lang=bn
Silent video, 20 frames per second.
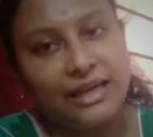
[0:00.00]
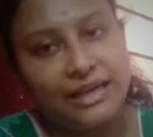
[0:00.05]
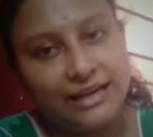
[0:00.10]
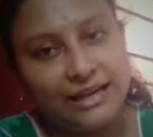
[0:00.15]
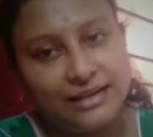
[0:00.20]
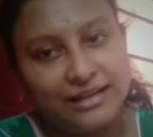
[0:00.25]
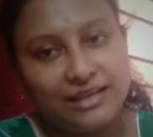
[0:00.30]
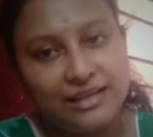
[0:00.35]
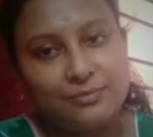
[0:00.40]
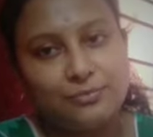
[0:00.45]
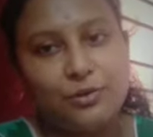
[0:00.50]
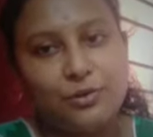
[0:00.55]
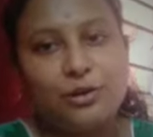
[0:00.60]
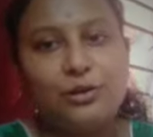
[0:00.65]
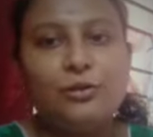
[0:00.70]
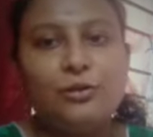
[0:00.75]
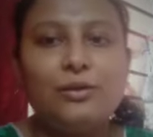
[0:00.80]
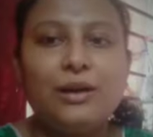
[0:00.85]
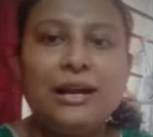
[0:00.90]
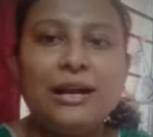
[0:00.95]
ইয়ারিং
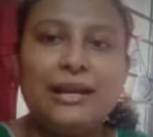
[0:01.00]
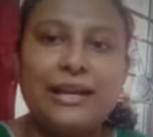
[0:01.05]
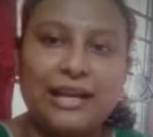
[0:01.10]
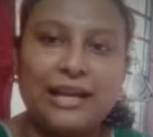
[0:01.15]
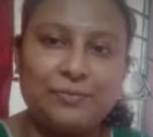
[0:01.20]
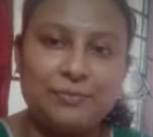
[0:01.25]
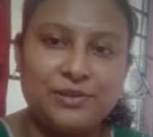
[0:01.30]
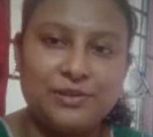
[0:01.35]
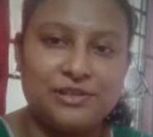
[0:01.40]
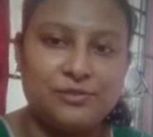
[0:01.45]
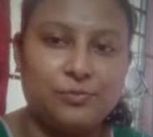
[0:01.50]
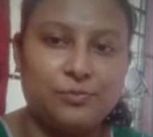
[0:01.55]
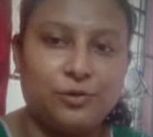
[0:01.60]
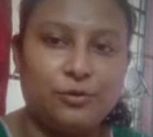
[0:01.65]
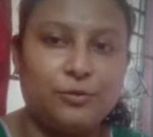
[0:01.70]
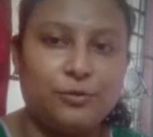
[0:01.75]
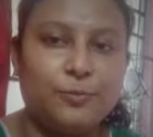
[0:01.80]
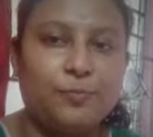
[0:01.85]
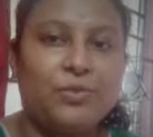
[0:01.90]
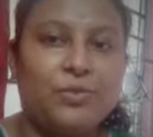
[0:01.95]
বলো আর নেকপিস
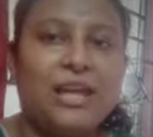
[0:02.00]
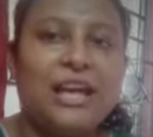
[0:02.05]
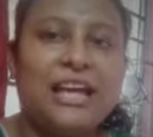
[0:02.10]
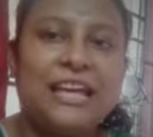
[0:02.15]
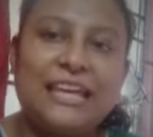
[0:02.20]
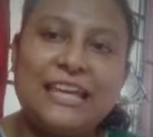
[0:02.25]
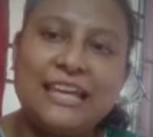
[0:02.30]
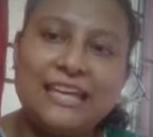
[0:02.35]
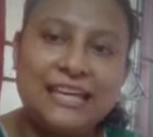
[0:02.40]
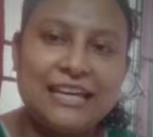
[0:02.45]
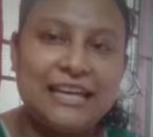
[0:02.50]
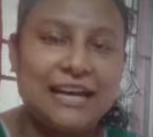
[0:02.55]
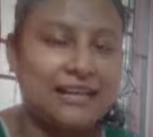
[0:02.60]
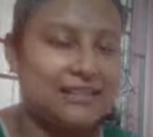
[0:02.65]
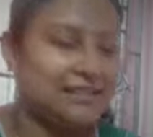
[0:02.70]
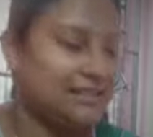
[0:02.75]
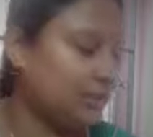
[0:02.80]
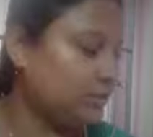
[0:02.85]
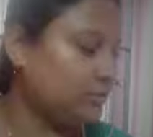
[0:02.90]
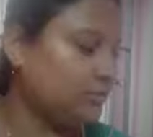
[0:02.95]
বলো কি কি
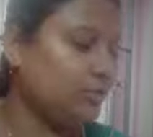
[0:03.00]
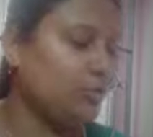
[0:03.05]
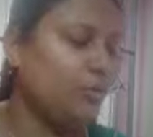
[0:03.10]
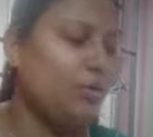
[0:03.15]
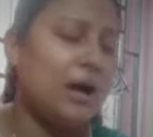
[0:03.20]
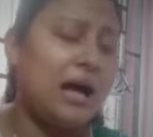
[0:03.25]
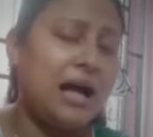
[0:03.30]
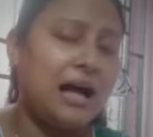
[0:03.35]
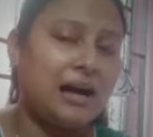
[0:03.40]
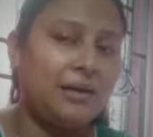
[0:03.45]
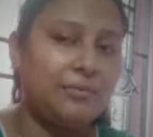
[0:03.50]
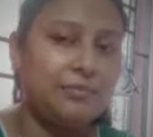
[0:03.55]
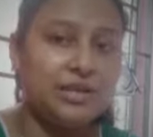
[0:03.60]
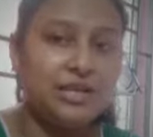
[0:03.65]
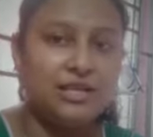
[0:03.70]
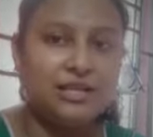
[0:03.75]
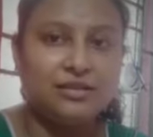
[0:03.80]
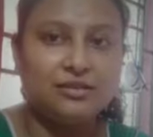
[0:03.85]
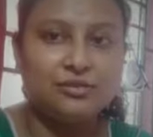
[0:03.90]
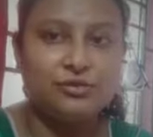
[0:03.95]
আছে তো
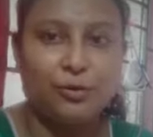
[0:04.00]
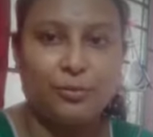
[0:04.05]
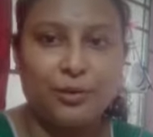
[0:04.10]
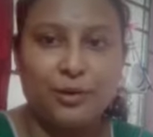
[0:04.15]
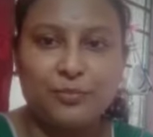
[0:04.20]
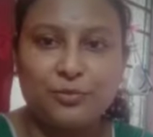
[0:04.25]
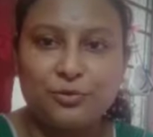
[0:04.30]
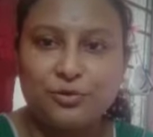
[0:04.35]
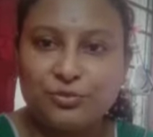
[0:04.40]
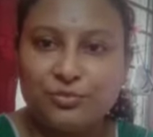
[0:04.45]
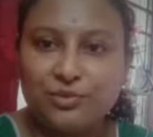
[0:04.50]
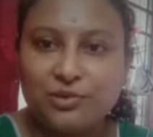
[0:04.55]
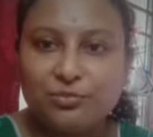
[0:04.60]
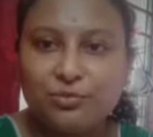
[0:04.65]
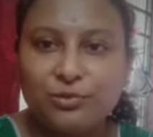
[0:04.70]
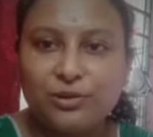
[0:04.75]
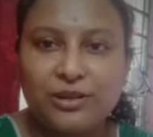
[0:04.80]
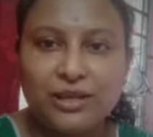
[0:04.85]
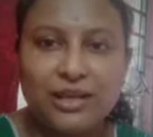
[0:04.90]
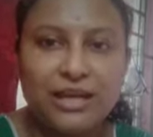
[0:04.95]
আমি সবার প্রথমে
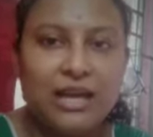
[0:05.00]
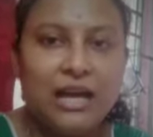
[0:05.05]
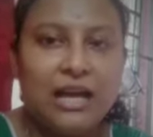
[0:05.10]
বলি